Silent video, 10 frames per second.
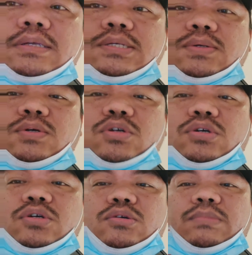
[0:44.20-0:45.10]
so
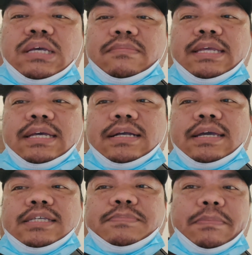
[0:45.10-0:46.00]
maya maya
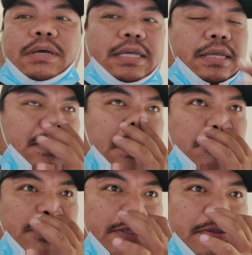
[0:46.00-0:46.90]
guys
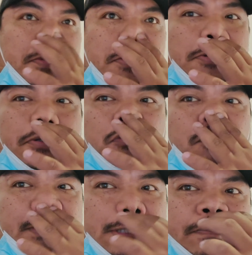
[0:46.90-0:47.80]
papakita ko sa inyo
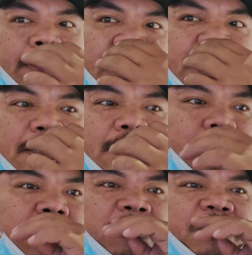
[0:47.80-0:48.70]
yung finished product
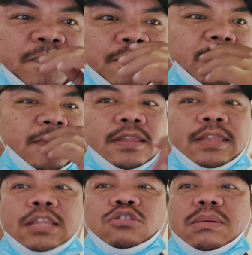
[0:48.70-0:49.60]
nito
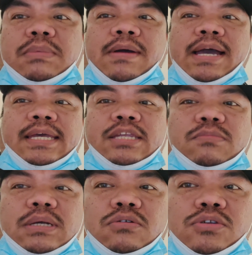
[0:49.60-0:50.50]
dito magbabayad
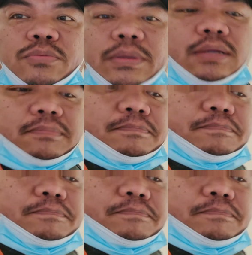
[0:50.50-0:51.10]
yung mga customer